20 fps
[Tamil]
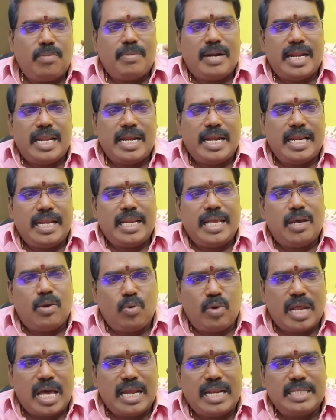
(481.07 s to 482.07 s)
மனநிலையில
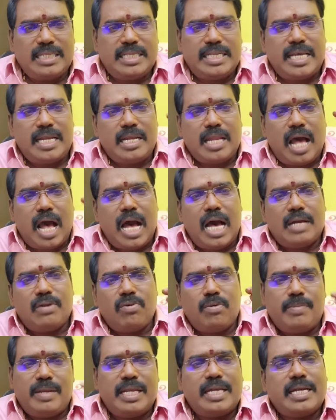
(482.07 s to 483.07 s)
ஒரு அரசியல்
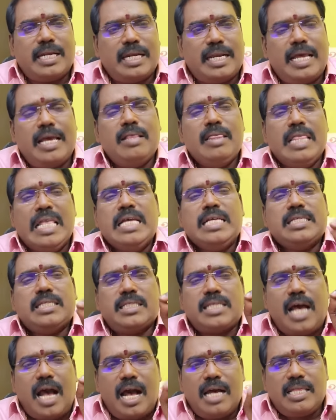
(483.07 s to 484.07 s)
ஆர்வம் இருக்கின்ற
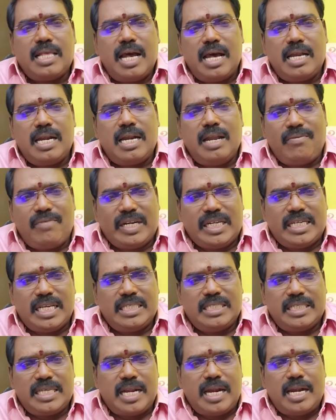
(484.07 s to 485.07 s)
சாதாரண
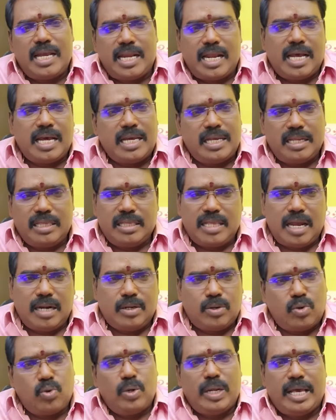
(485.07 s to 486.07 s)
வட்டச் செயலாளராக இருந்தால்
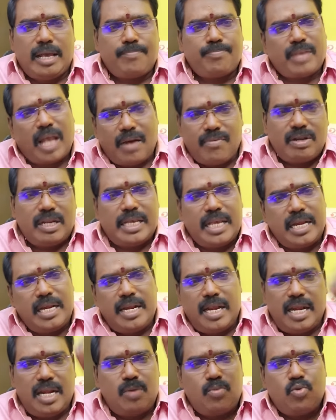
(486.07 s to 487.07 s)
கூட அவர்
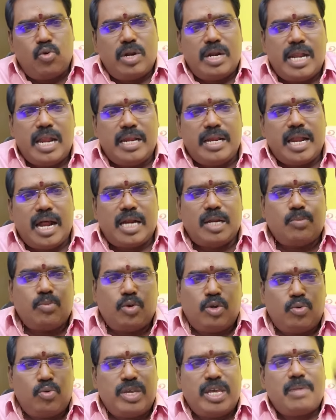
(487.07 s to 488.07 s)
என்றேனும் ஒரு நாள் நானும்
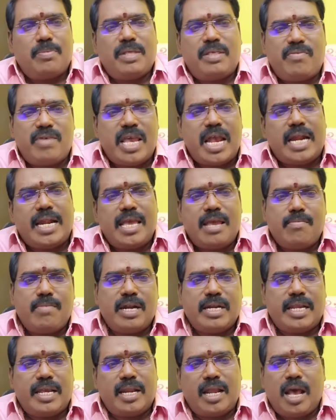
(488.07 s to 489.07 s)
ஒரு உயர் பதவியை அடைய
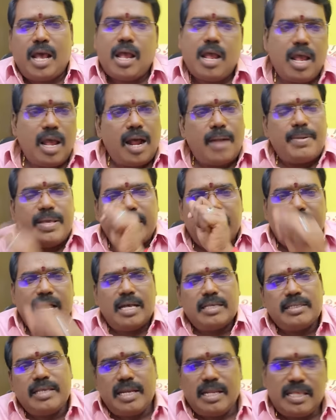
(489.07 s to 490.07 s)
மாட்டேனா அப்படிங்கிற
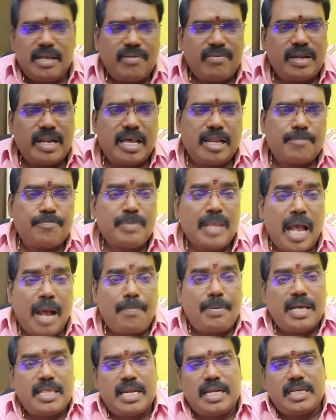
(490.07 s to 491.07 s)
ஆசையில தான் வரார்
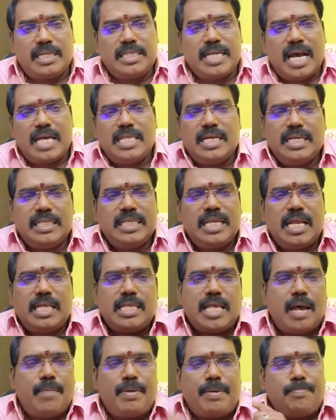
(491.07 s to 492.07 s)
அப்ப அதற்கு ஜாதகத்தில்
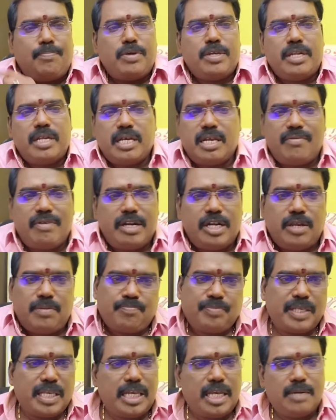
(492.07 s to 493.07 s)
அந்த அமைப்பு இருக்க வேண்டும்
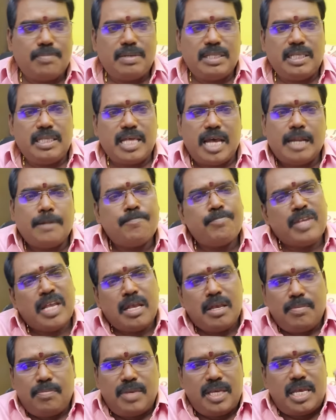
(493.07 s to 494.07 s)
என்பதுதான்
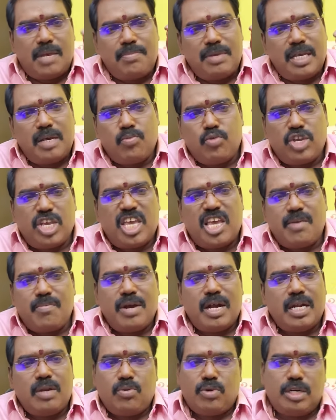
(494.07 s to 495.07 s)
மிக மிக
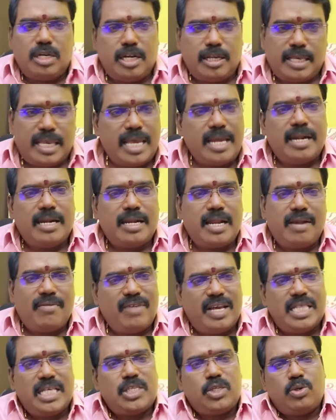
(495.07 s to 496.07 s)
முக்கியமான ஒன்று ஏனென்றால்
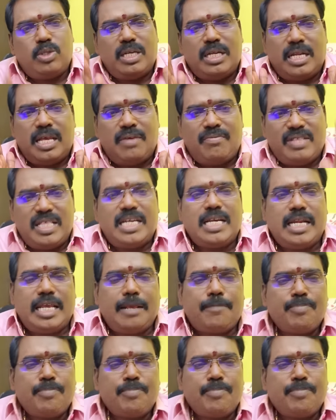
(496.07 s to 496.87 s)
வேத ஜோதிட விதிகளை